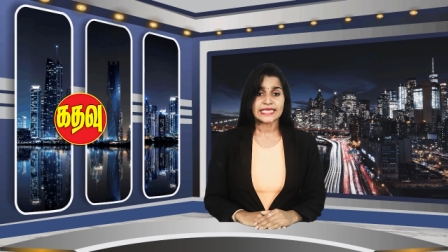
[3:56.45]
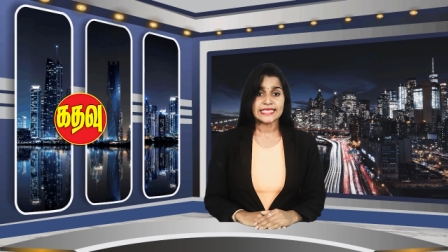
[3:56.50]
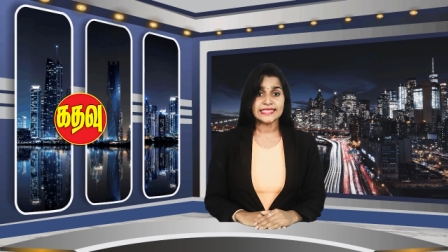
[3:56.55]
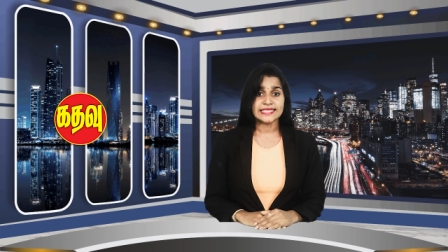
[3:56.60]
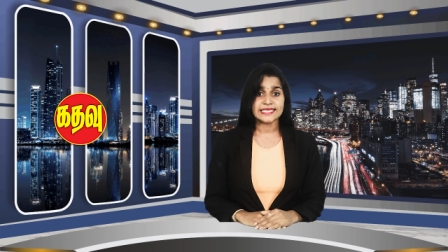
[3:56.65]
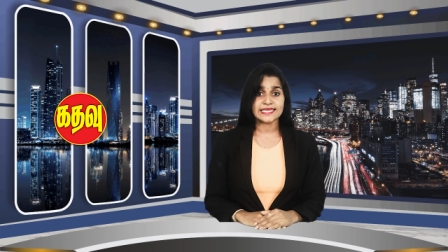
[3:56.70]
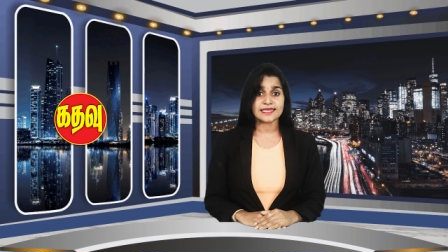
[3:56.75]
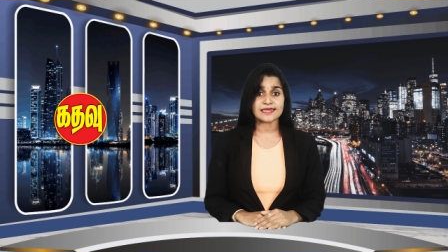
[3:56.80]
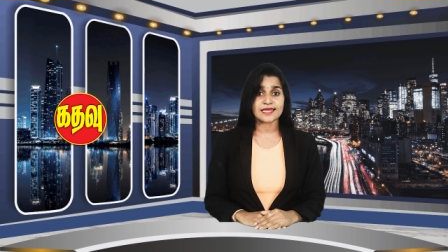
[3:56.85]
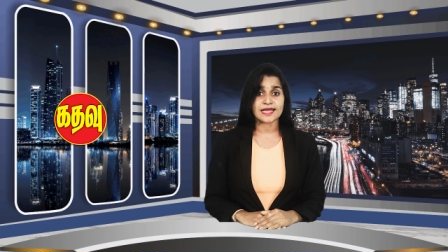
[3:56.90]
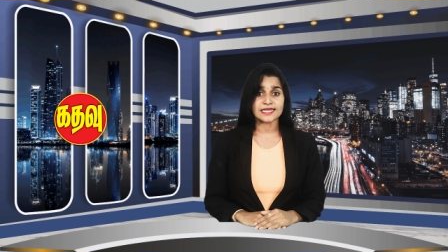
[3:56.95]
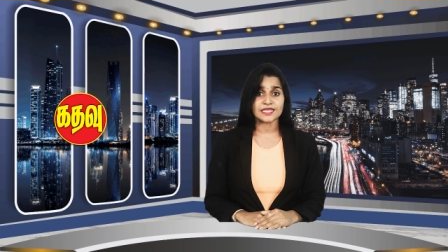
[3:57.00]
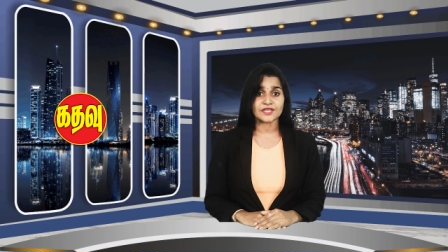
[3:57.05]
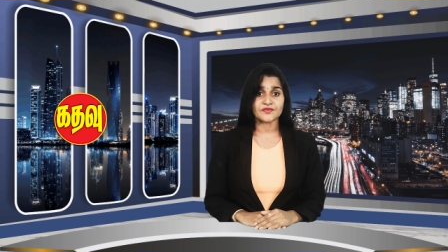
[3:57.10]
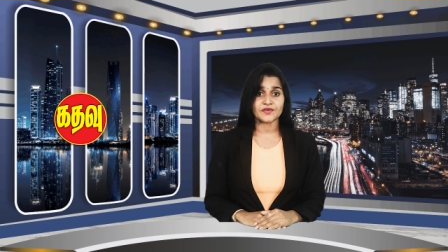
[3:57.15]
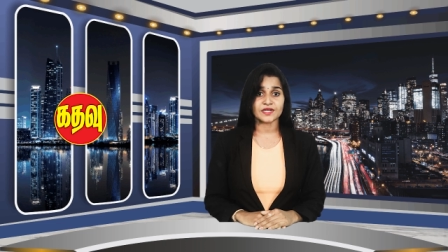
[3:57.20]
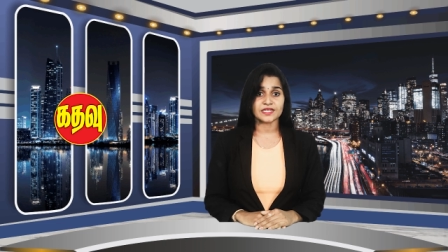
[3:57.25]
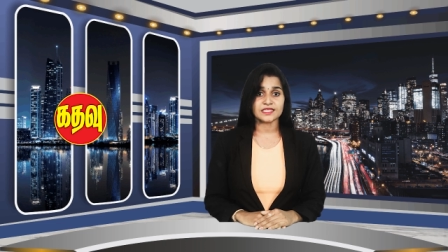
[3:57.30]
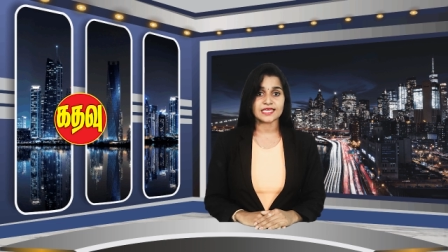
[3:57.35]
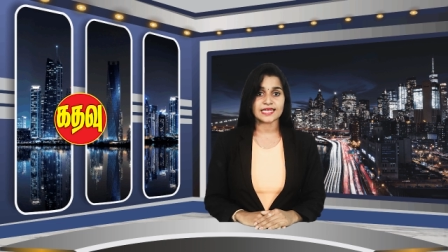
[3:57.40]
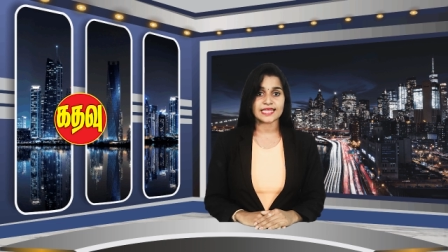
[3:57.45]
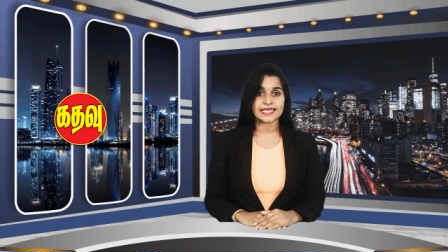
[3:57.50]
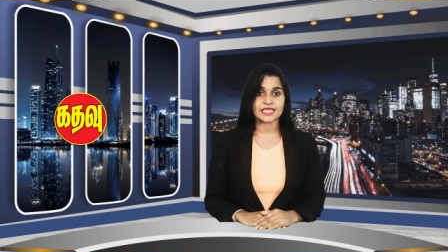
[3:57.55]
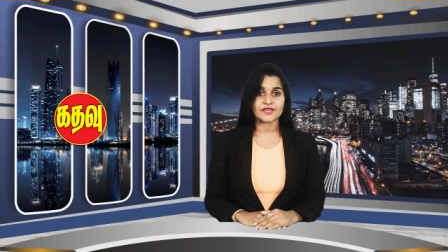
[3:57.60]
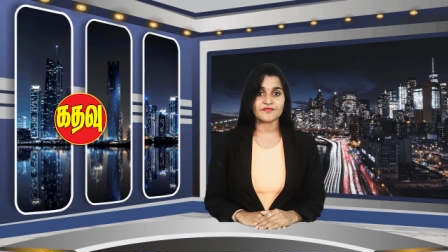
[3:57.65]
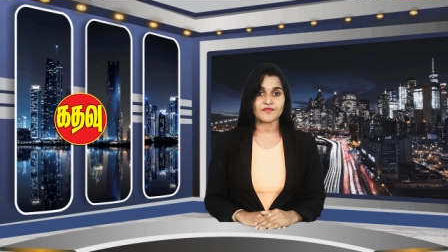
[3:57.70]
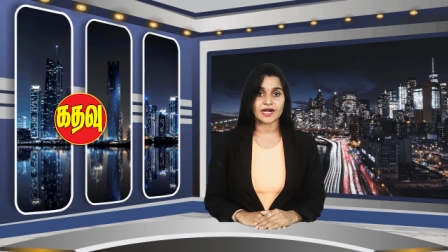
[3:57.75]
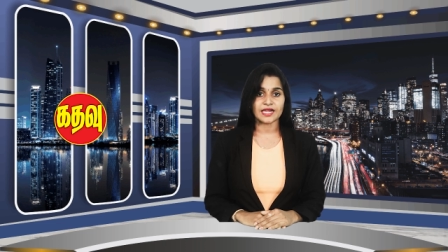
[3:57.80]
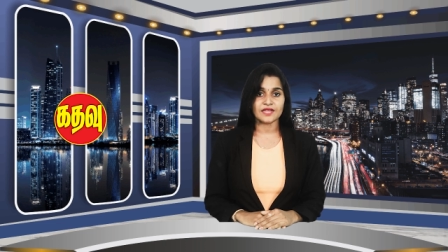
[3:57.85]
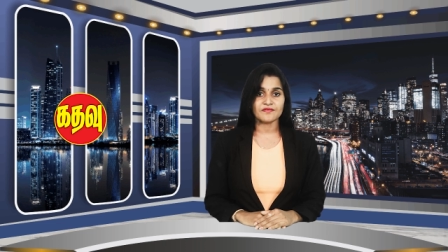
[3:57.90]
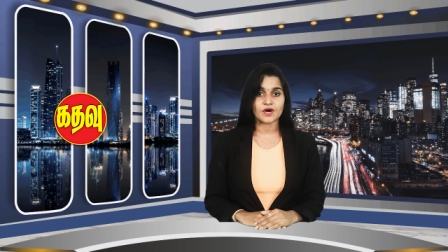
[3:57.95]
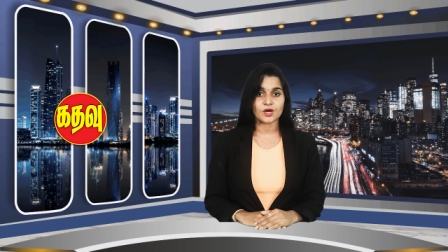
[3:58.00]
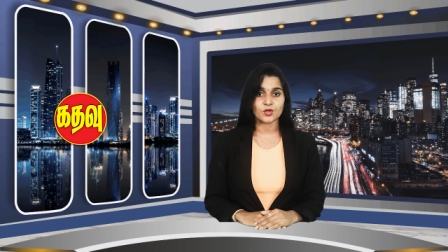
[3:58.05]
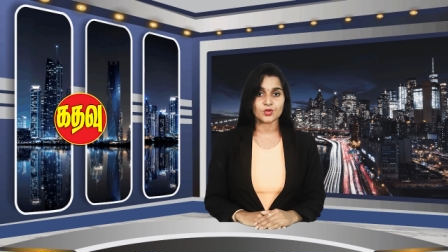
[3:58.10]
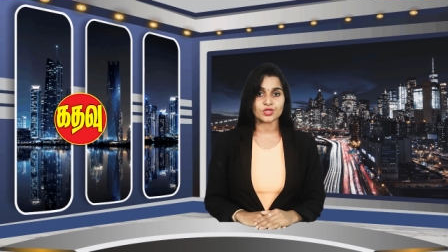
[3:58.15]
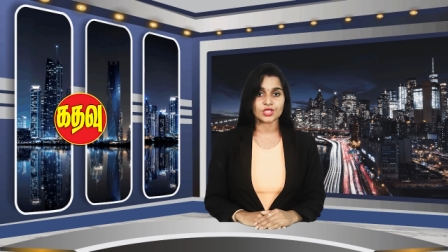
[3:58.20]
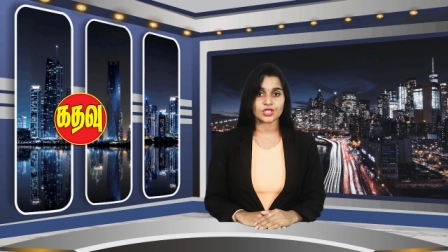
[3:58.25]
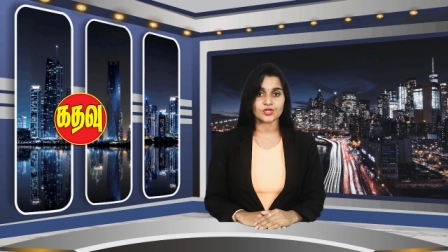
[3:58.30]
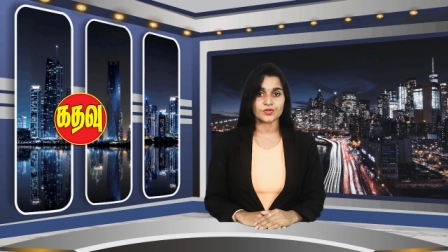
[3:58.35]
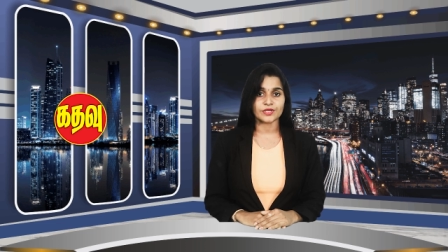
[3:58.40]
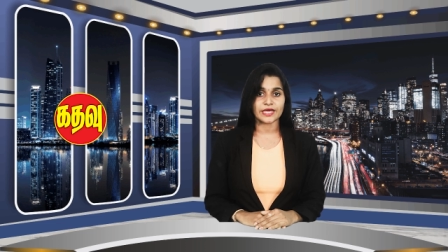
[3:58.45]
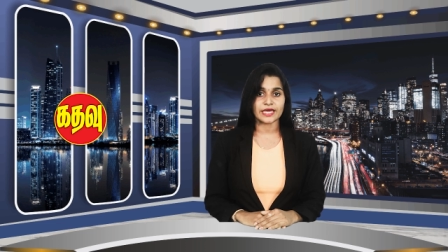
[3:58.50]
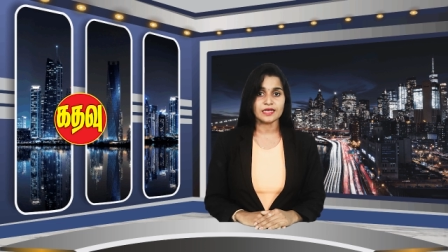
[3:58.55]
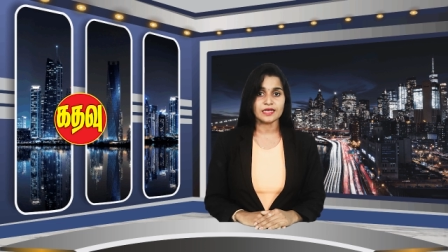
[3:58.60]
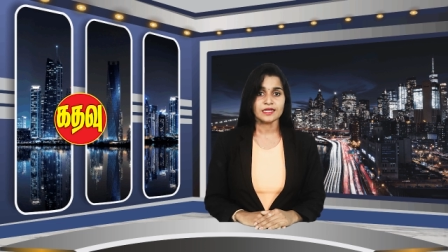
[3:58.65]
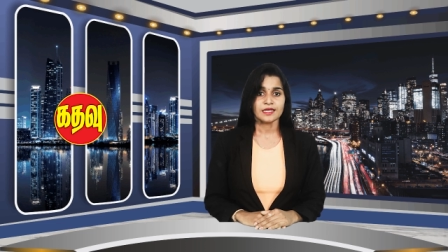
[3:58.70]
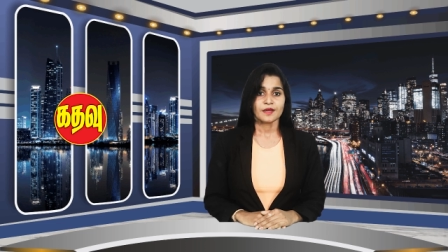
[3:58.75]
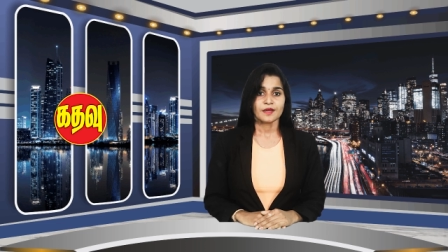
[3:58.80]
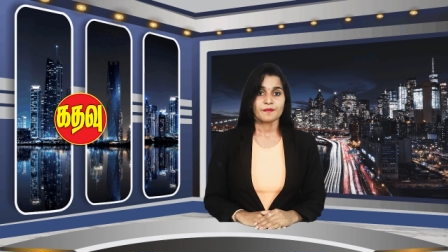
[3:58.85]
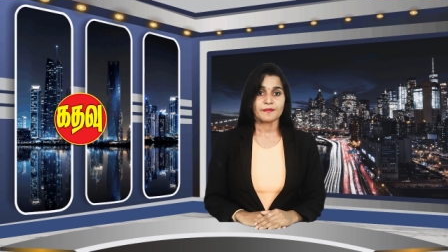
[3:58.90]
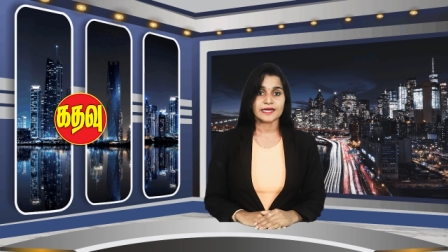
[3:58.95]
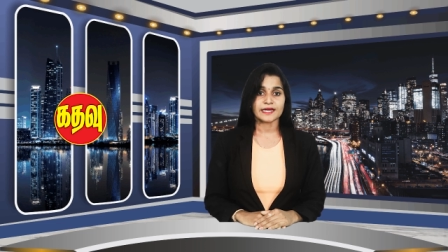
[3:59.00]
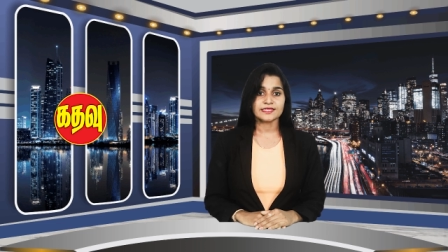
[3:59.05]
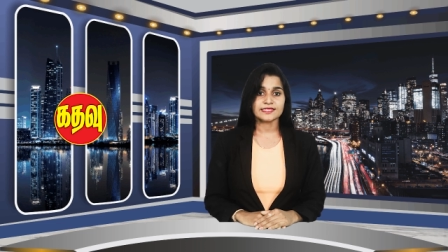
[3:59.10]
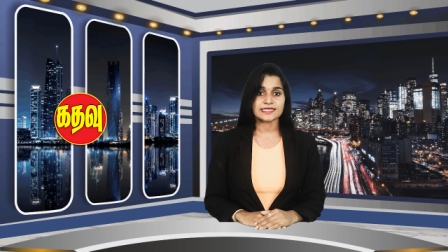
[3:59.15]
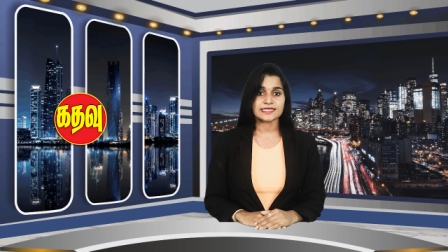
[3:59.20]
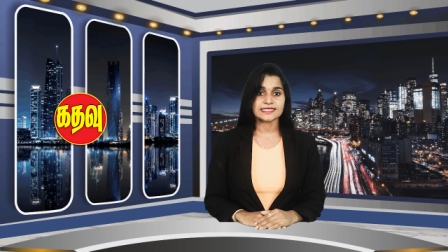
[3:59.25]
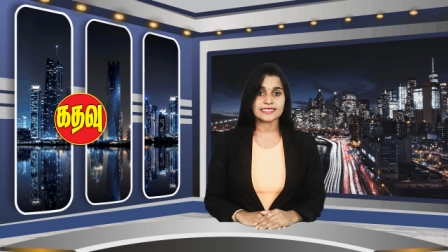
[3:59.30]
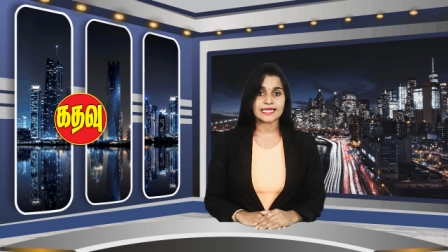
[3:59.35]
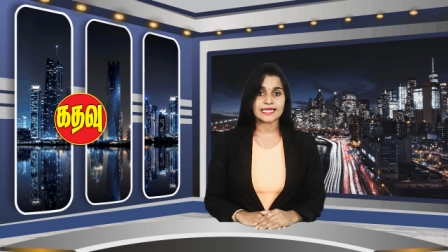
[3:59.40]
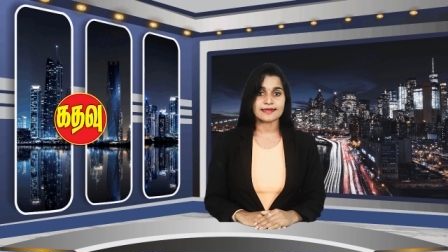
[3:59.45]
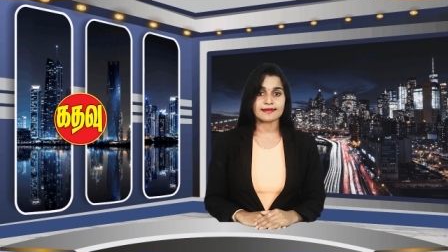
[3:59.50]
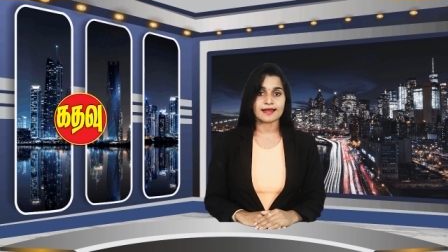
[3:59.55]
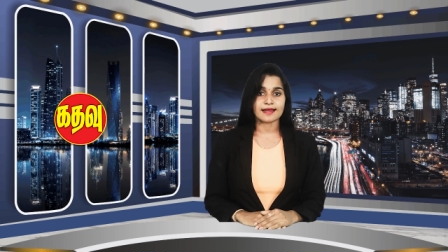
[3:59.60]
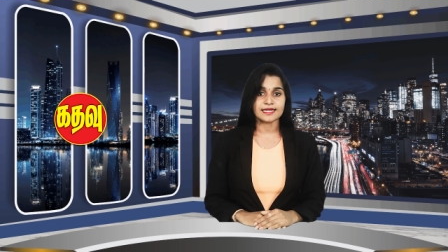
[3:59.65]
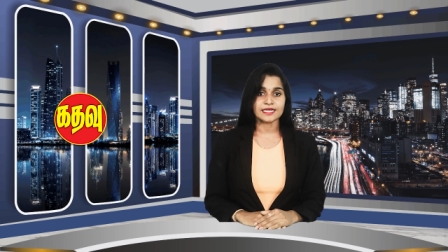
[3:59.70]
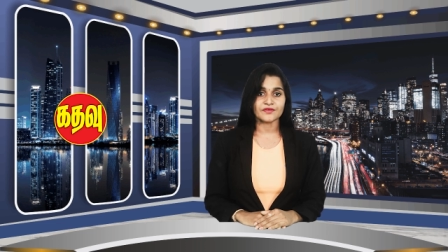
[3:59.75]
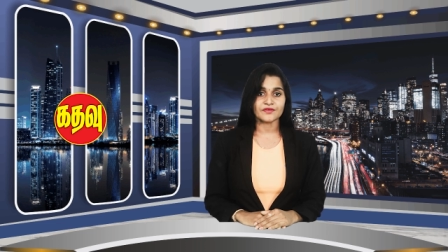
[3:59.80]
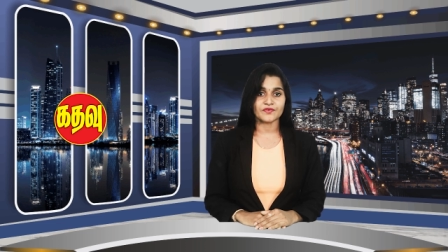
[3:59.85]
இந்திய நாட்டு விடுதலைக்கு வழிவகுத்ததுடன் மற்ற சில நாட்டு